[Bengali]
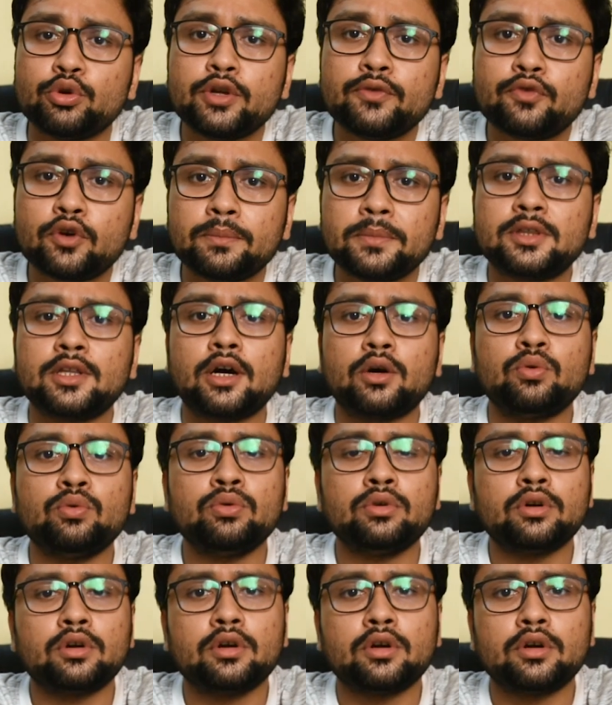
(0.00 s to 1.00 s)
ইউনিফর্মে
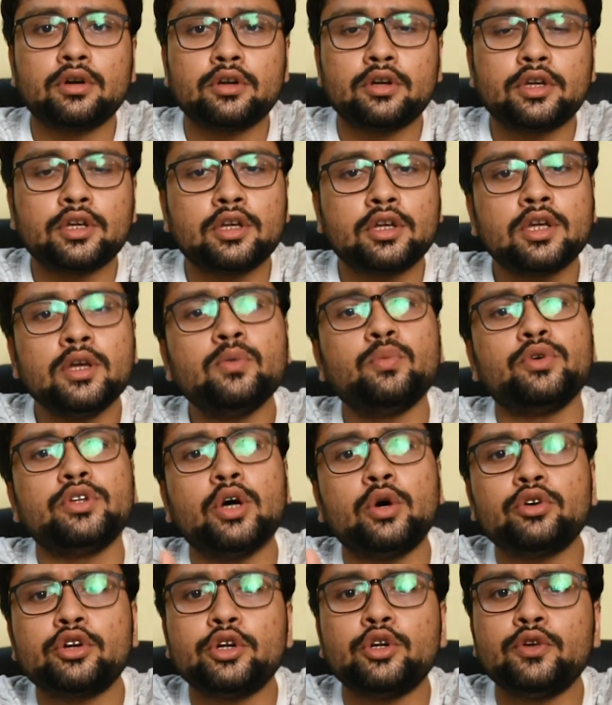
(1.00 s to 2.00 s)
থাকুক কি
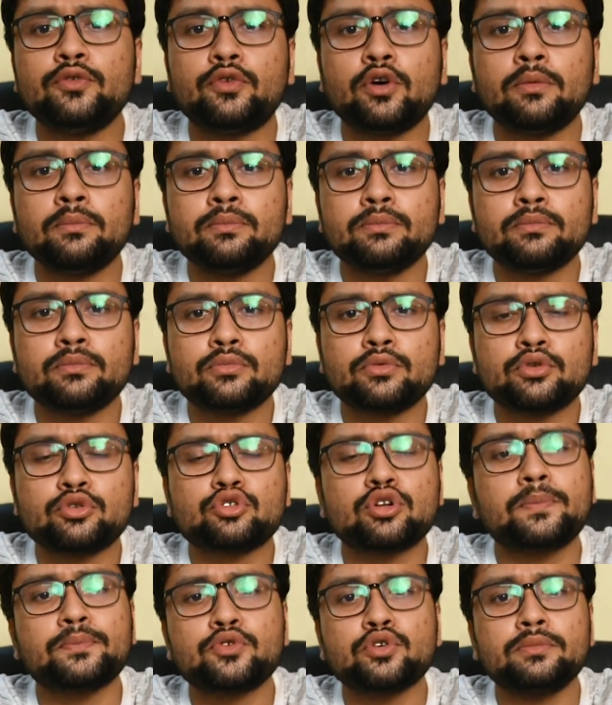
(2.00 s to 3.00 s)
উইদাউট ইউনিফর্ম
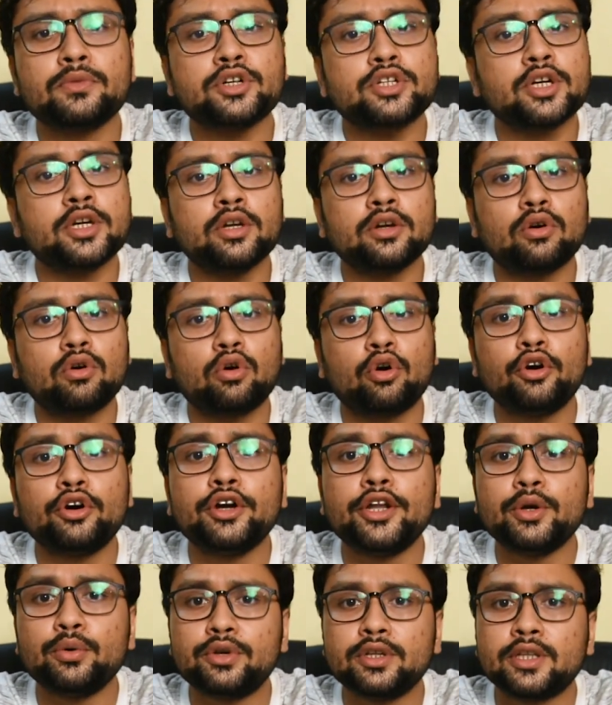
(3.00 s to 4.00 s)
সবসময় সে অন
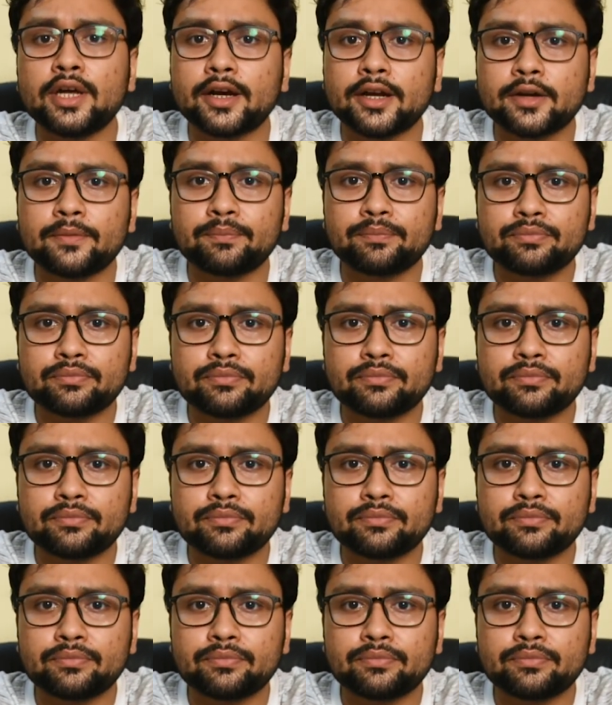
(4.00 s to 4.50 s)
ডিউটি থাকে